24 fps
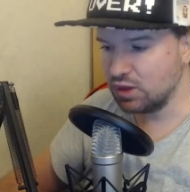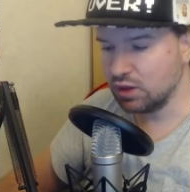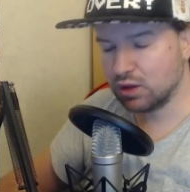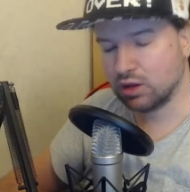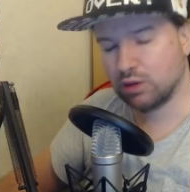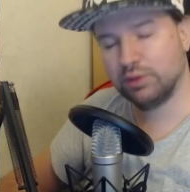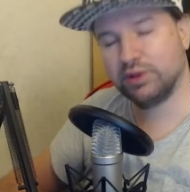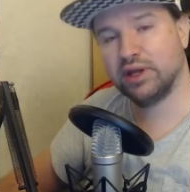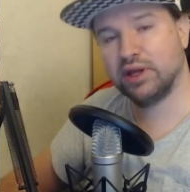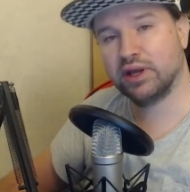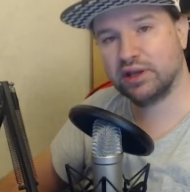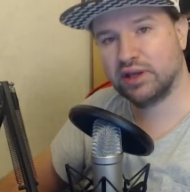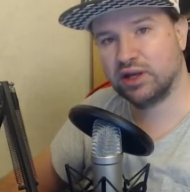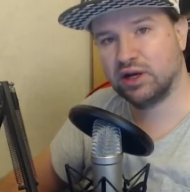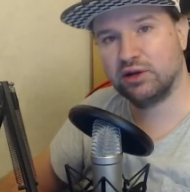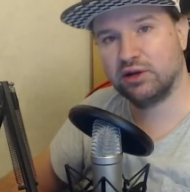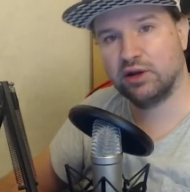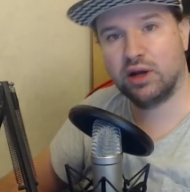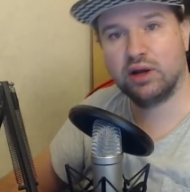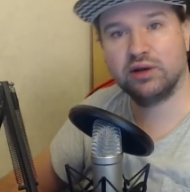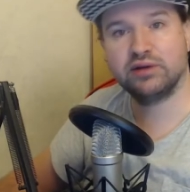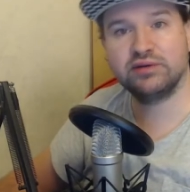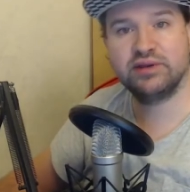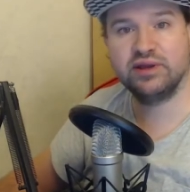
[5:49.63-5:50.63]
dire, qu'elle
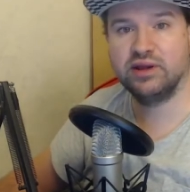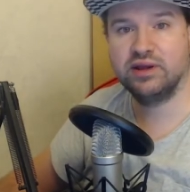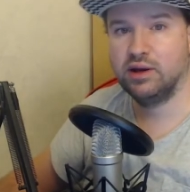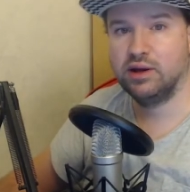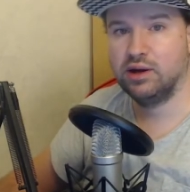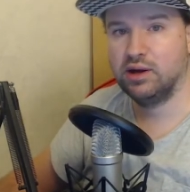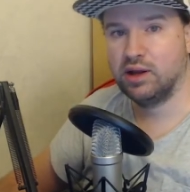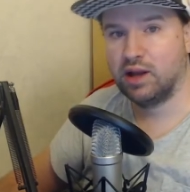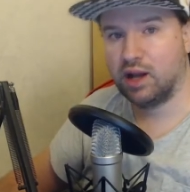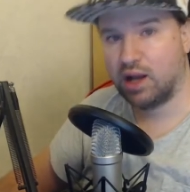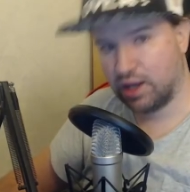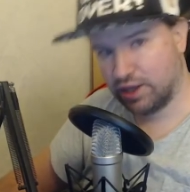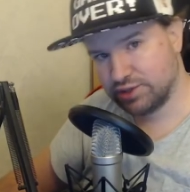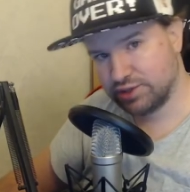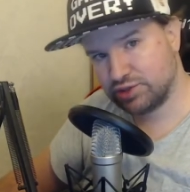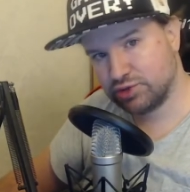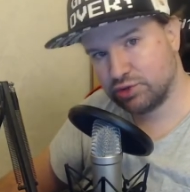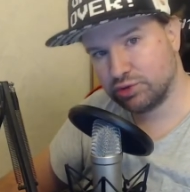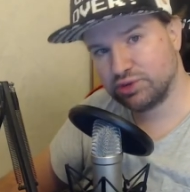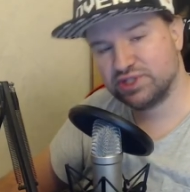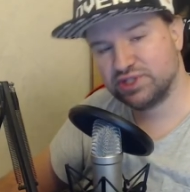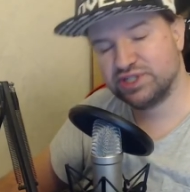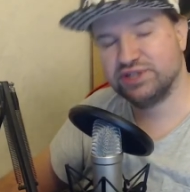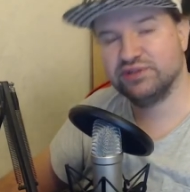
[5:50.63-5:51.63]
été
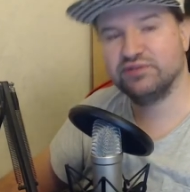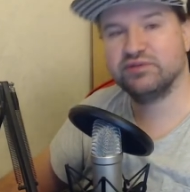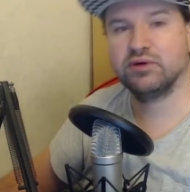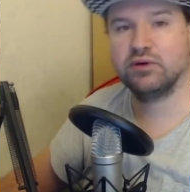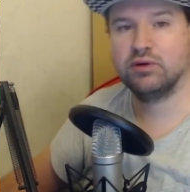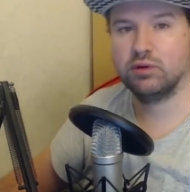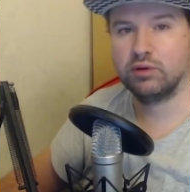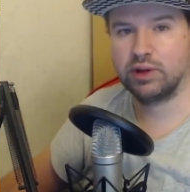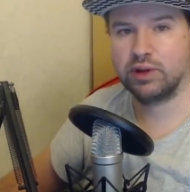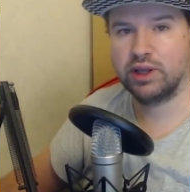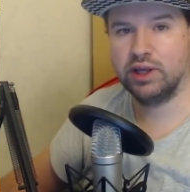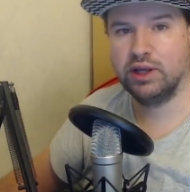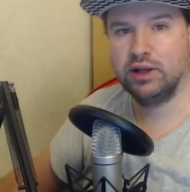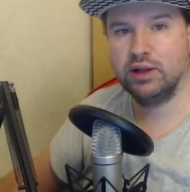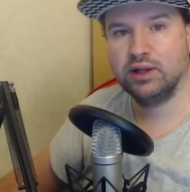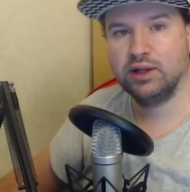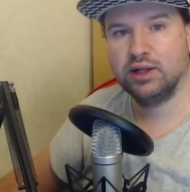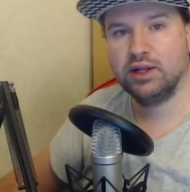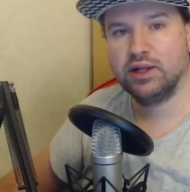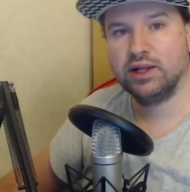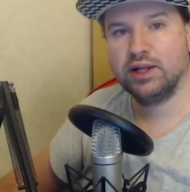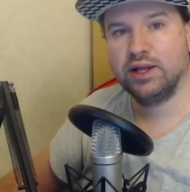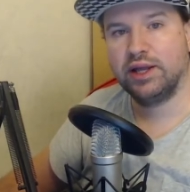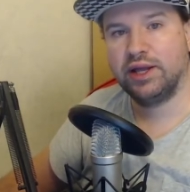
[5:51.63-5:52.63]
instructive, ok.
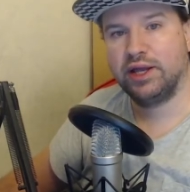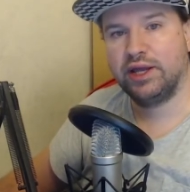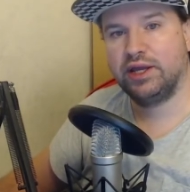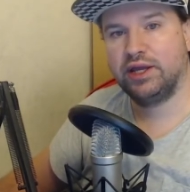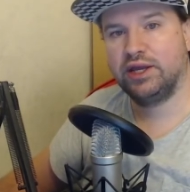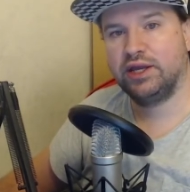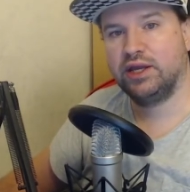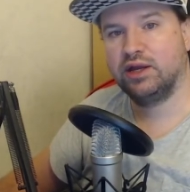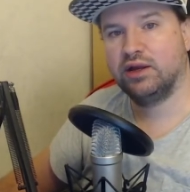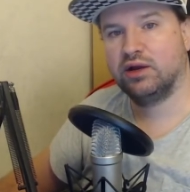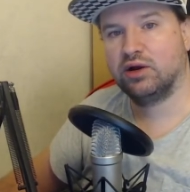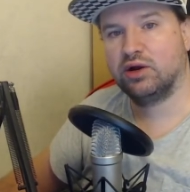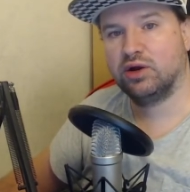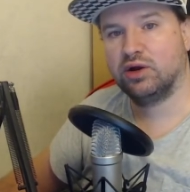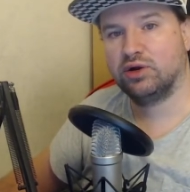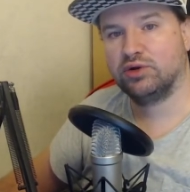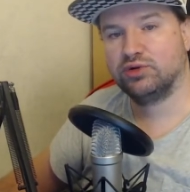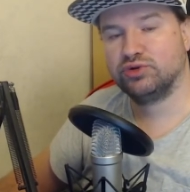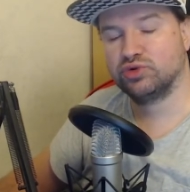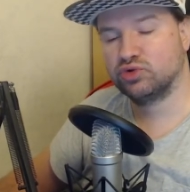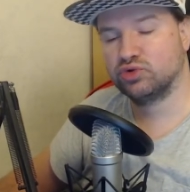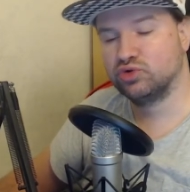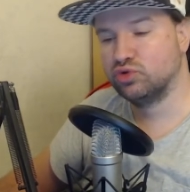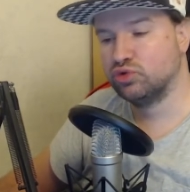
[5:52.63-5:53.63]
Et
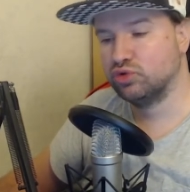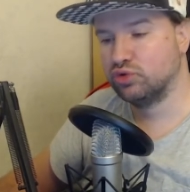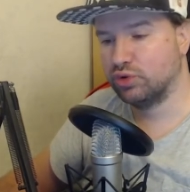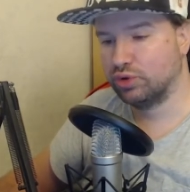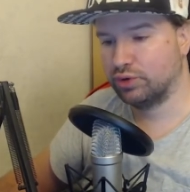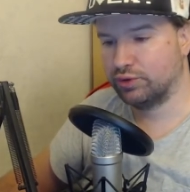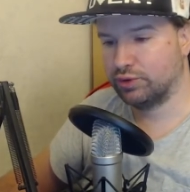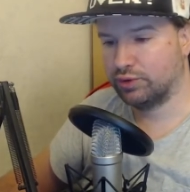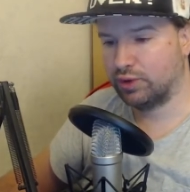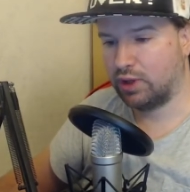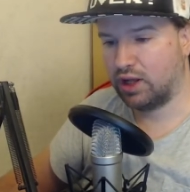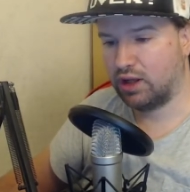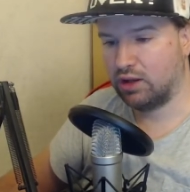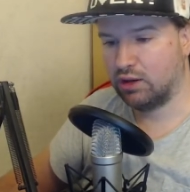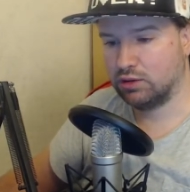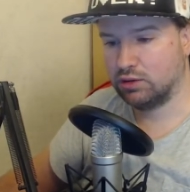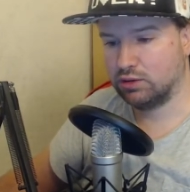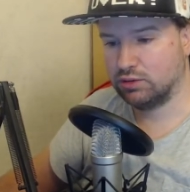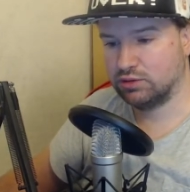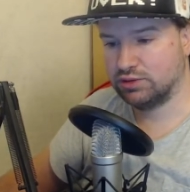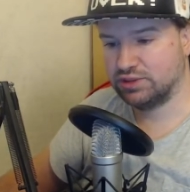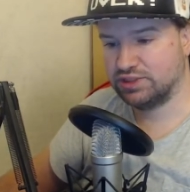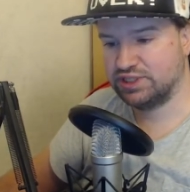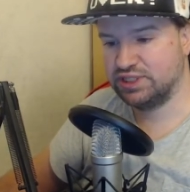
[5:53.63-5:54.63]
du coup,
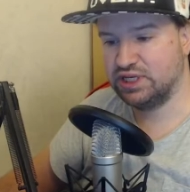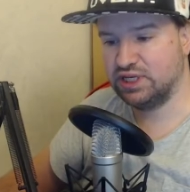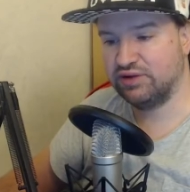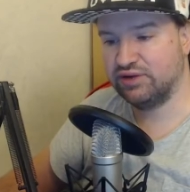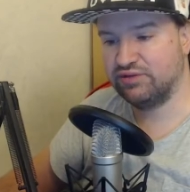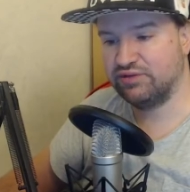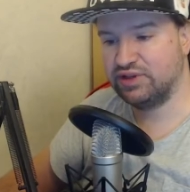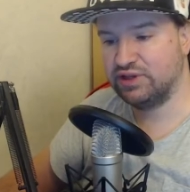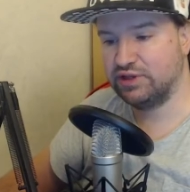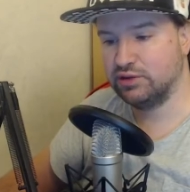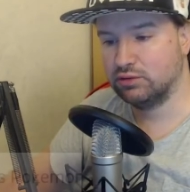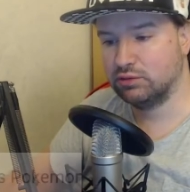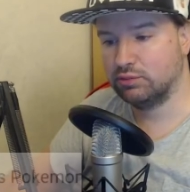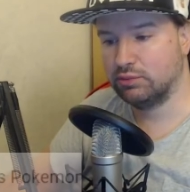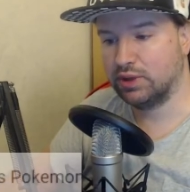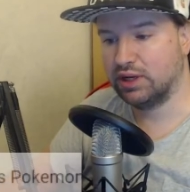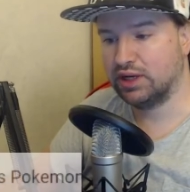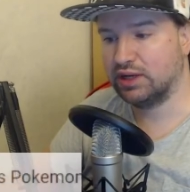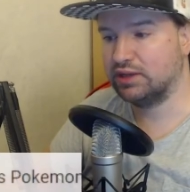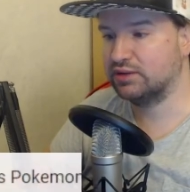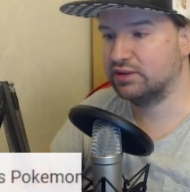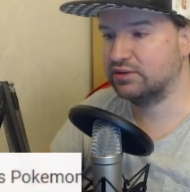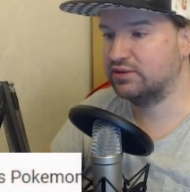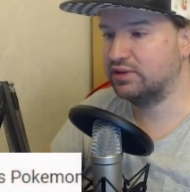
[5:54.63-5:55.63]
si la vidéo
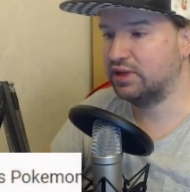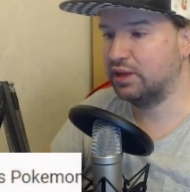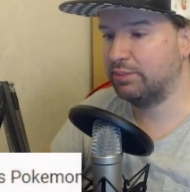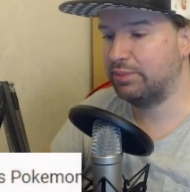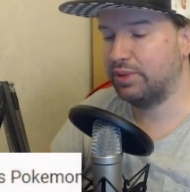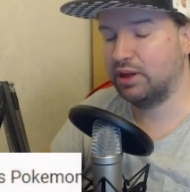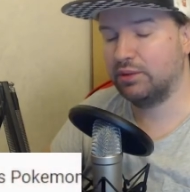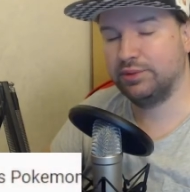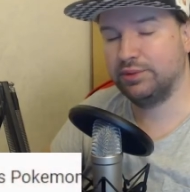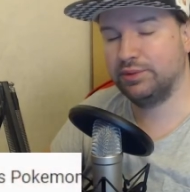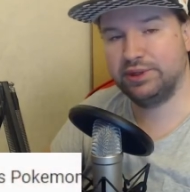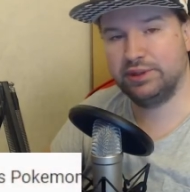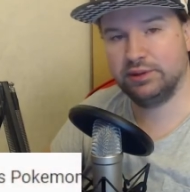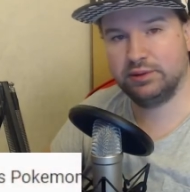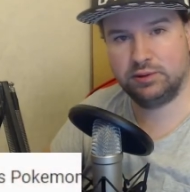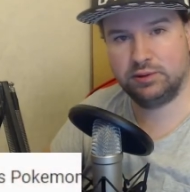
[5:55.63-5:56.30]
bah, t'a permis,